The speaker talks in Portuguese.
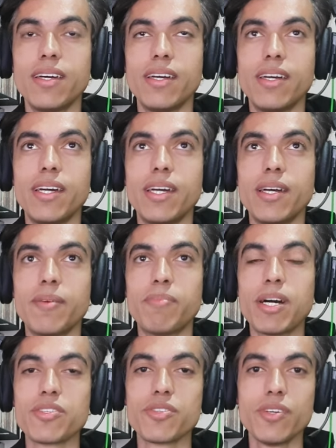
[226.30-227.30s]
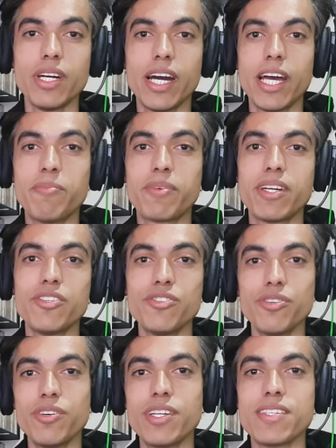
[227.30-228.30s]
é, passou a época de
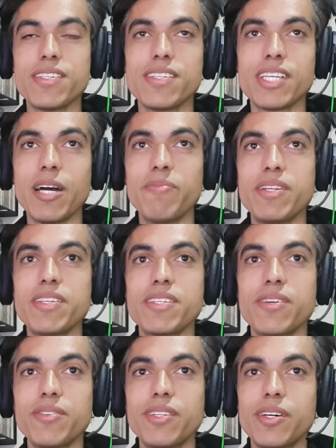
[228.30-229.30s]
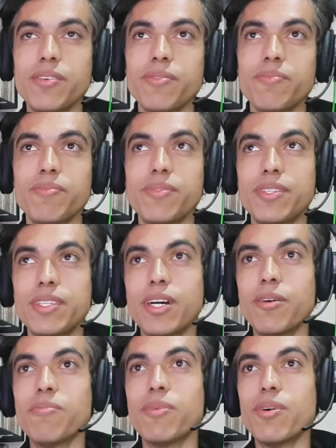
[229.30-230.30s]
ouro, assim, sabe? Eles não tão
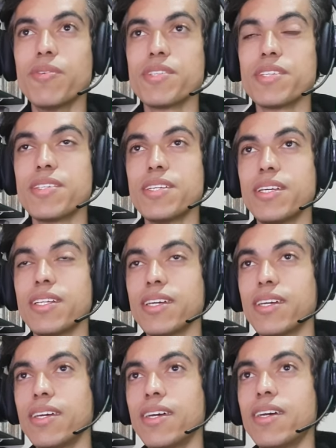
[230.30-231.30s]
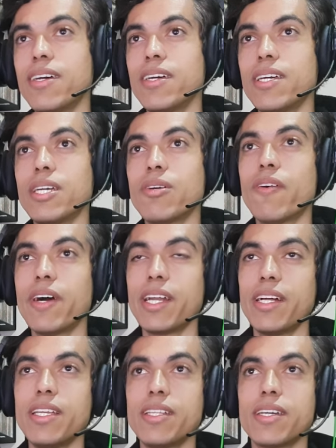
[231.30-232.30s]
tão bons assim, né? Igual
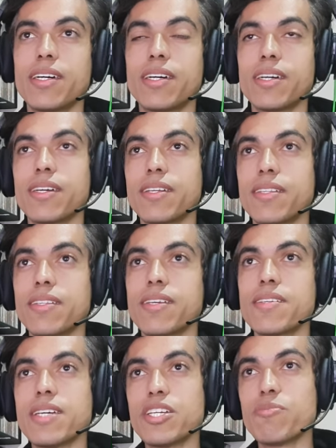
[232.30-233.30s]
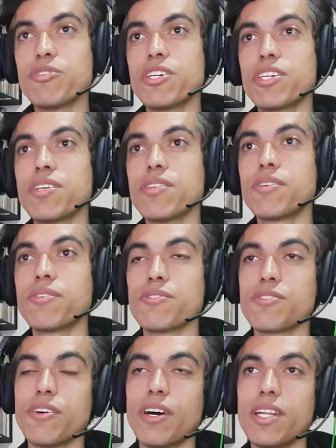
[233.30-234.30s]
era ali na, na sétima geração de
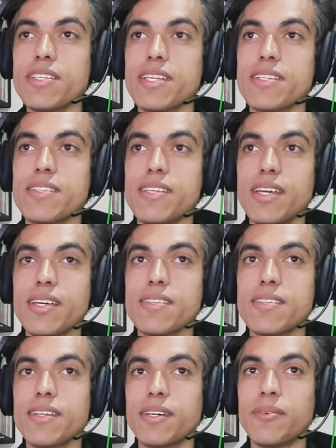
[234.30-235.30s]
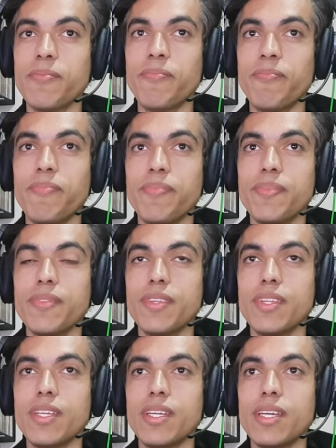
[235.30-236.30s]
consoles, na sexta.
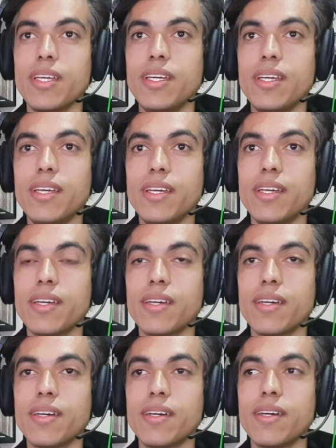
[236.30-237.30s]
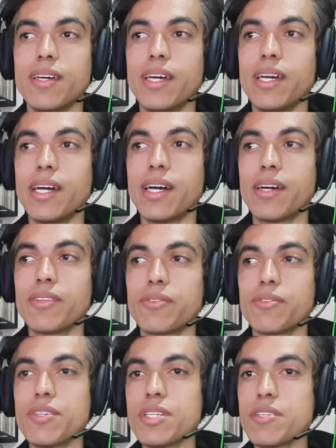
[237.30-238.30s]
E é,
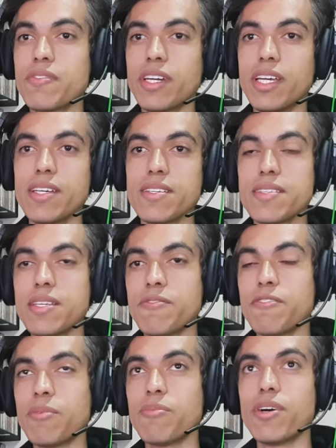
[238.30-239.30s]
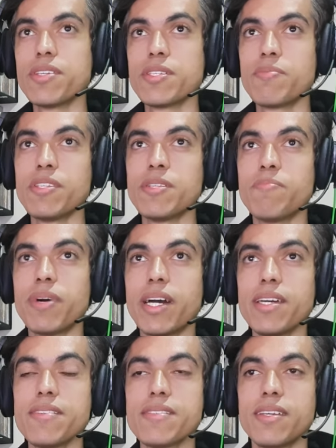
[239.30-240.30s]
todas as franquias assim famosas
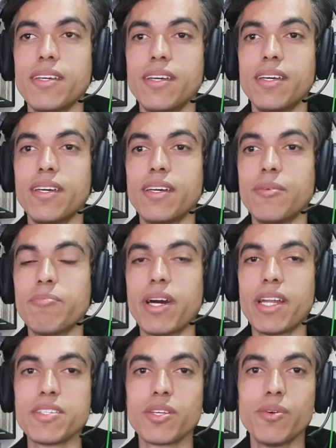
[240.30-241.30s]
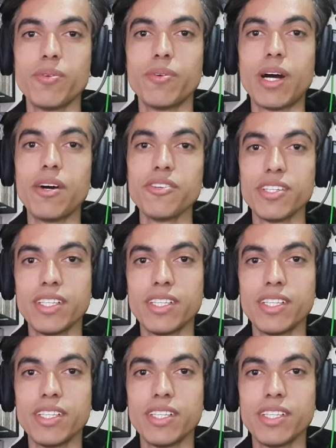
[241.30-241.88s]
principais, parece que o auge